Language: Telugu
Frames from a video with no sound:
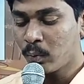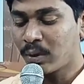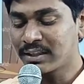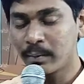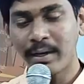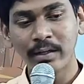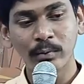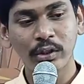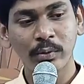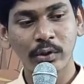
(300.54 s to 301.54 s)
వర్తమానము
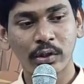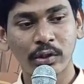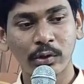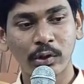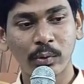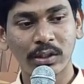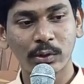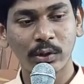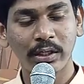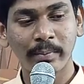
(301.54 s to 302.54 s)
దేవుని వద్ద నుండి
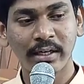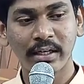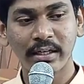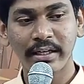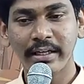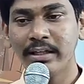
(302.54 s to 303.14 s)
వస్తుంది ఏమనంటే